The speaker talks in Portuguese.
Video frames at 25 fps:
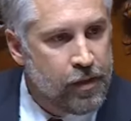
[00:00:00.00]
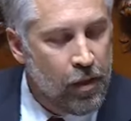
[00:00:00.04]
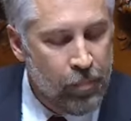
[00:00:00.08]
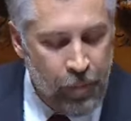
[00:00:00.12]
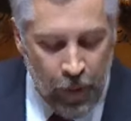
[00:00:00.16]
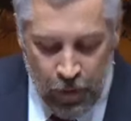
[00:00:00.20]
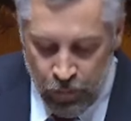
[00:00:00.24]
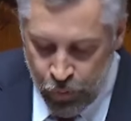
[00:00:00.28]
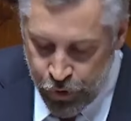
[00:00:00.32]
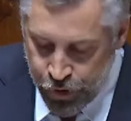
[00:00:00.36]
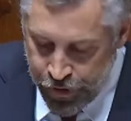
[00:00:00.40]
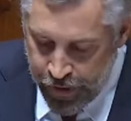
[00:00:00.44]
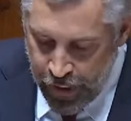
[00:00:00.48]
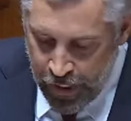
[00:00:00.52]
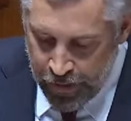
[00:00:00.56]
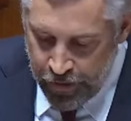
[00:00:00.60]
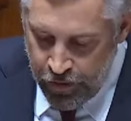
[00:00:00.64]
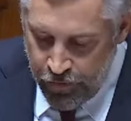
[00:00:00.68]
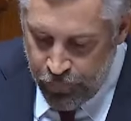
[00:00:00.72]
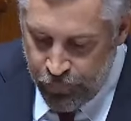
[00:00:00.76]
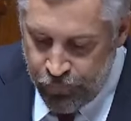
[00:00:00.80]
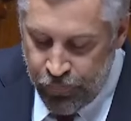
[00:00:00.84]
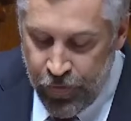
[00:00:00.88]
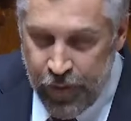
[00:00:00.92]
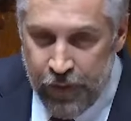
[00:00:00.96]
Sabemos que
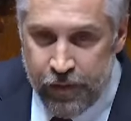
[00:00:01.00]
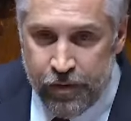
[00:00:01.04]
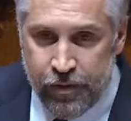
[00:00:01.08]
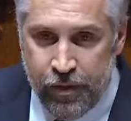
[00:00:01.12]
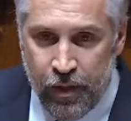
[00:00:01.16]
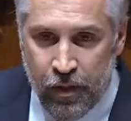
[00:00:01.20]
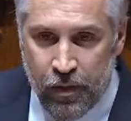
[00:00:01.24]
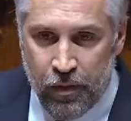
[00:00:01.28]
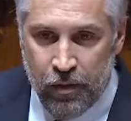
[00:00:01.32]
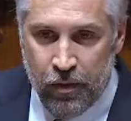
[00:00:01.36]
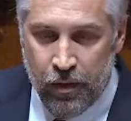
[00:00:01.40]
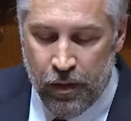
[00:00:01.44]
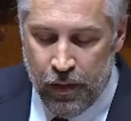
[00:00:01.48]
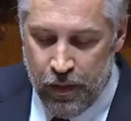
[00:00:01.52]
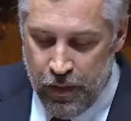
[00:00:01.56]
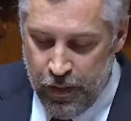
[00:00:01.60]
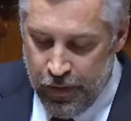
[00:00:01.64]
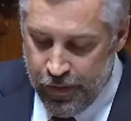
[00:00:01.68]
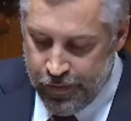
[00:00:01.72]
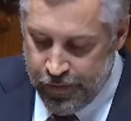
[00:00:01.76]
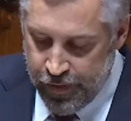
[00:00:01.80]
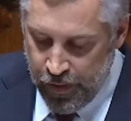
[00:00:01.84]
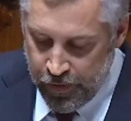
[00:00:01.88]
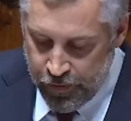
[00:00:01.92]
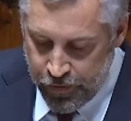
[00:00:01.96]
é difícil
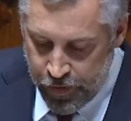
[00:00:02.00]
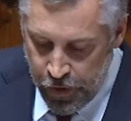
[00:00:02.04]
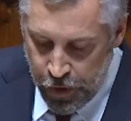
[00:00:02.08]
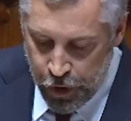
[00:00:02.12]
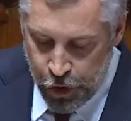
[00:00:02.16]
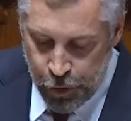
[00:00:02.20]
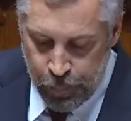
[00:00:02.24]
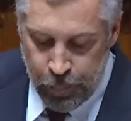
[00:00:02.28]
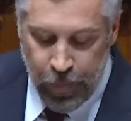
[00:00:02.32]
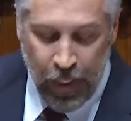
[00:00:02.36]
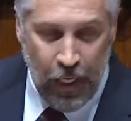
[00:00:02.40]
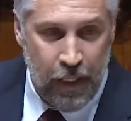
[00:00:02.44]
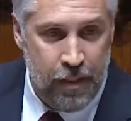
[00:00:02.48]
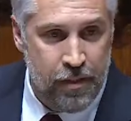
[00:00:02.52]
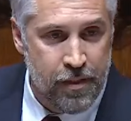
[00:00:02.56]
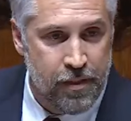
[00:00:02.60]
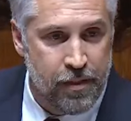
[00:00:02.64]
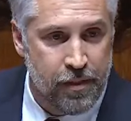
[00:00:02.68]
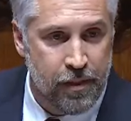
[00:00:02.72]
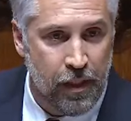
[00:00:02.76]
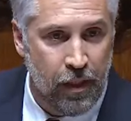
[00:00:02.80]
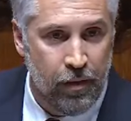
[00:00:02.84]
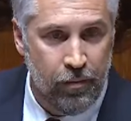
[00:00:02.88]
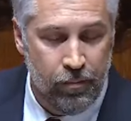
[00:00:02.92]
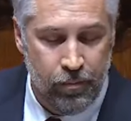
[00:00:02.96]
sentir
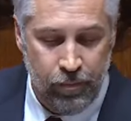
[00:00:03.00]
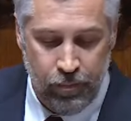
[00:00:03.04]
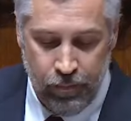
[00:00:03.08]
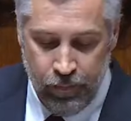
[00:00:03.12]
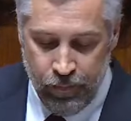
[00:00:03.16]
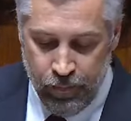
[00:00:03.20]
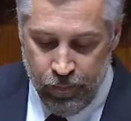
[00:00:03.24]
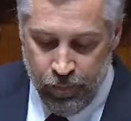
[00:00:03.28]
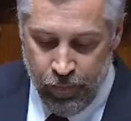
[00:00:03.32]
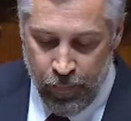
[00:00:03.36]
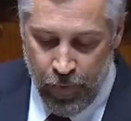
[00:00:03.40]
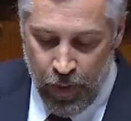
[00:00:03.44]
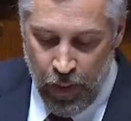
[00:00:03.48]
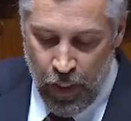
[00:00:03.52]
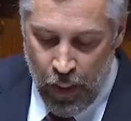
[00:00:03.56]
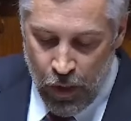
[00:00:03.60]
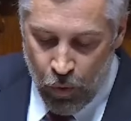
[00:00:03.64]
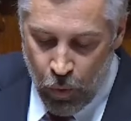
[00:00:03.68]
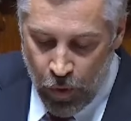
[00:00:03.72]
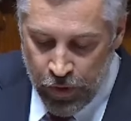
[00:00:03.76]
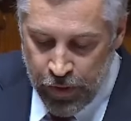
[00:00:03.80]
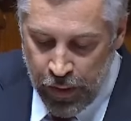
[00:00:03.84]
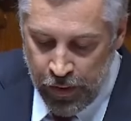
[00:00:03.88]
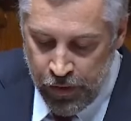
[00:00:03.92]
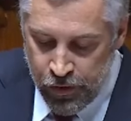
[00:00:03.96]
esperança
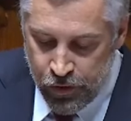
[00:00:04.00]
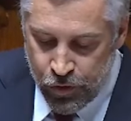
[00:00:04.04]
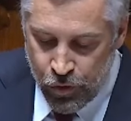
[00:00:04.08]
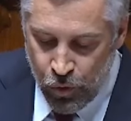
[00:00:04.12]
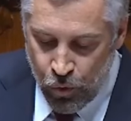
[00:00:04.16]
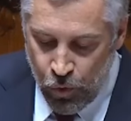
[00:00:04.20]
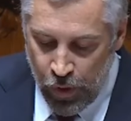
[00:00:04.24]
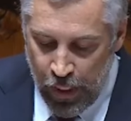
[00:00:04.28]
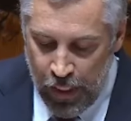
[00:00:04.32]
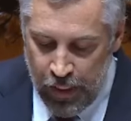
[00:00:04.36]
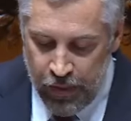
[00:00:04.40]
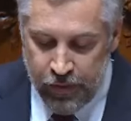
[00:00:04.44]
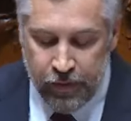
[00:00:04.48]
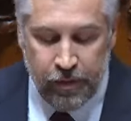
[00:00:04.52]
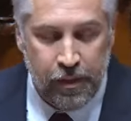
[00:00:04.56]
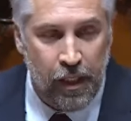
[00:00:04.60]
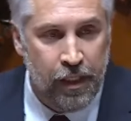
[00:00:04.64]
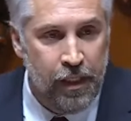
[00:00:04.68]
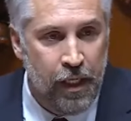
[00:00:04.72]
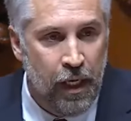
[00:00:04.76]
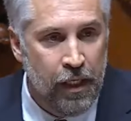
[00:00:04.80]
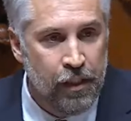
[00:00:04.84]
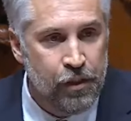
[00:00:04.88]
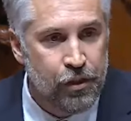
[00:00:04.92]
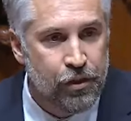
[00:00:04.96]
quando a
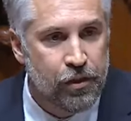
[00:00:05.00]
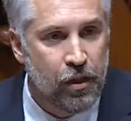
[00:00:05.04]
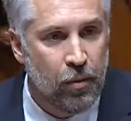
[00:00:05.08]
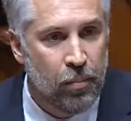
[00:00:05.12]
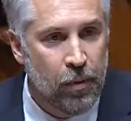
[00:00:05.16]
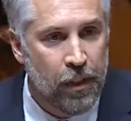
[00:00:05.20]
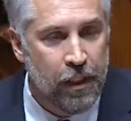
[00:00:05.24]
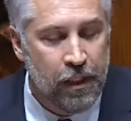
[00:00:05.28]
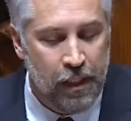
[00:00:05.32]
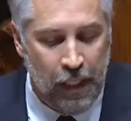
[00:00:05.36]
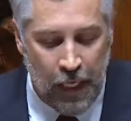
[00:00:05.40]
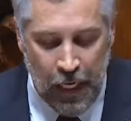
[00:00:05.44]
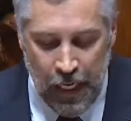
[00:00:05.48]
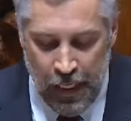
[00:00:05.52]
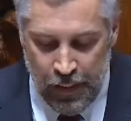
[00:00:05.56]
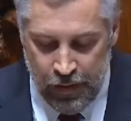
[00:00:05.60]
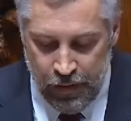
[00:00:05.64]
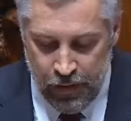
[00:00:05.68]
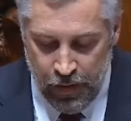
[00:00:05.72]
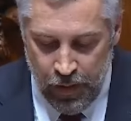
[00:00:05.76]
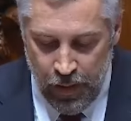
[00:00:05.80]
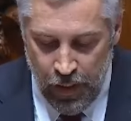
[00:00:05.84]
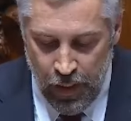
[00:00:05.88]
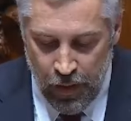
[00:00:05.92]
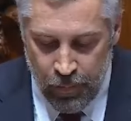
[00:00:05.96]
insegurança e a
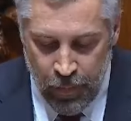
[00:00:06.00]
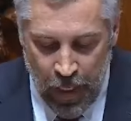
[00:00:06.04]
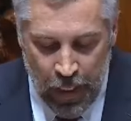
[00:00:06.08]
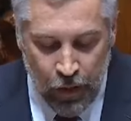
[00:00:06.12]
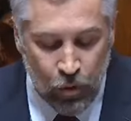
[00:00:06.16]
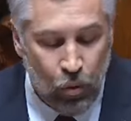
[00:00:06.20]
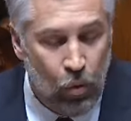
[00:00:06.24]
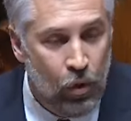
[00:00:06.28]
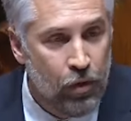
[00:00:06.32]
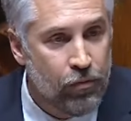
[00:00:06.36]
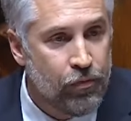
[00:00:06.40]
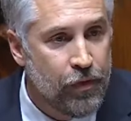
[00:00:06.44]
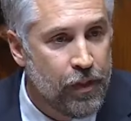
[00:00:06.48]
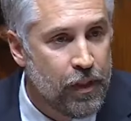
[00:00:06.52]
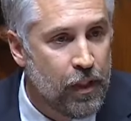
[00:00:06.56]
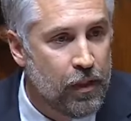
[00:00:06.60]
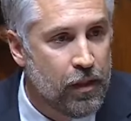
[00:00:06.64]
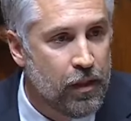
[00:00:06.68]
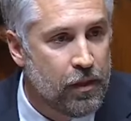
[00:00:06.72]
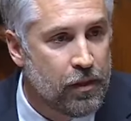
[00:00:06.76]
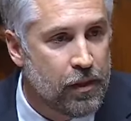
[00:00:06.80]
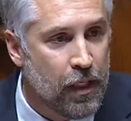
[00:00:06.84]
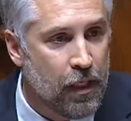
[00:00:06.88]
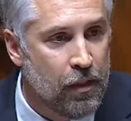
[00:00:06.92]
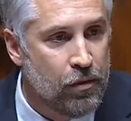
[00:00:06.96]
instabilidade marcam a
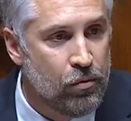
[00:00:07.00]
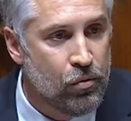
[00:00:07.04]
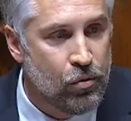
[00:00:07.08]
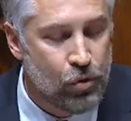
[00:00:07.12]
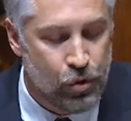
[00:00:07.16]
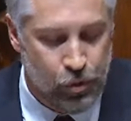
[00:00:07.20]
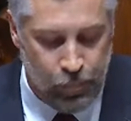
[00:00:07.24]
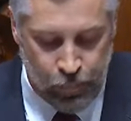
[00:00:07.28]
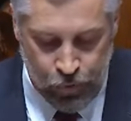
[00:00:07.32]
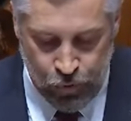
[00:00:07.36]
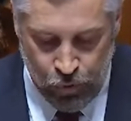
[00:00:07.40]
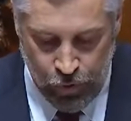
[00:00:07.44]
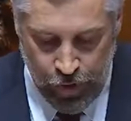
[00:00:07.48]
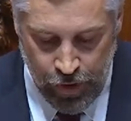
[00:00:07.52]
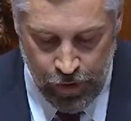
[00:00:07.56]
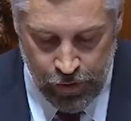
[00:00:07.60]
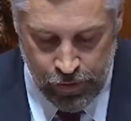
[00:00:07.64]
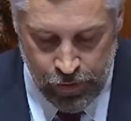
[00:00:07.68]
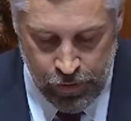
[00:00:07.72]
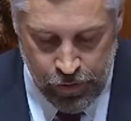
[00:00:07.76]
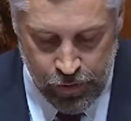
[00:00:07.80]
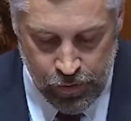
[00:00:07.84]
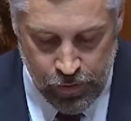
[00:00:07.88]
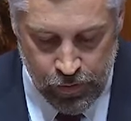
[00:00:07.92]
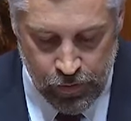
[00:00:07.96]
vida de tantos
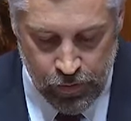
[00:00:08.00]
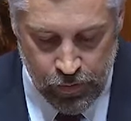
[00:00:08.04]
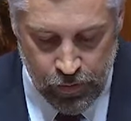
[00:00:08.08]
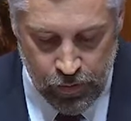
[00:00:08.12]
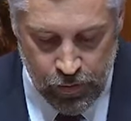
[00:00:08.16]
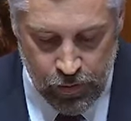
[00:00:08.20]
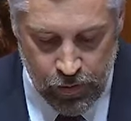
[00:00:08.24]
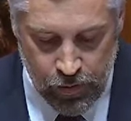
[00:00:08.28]
portugueses.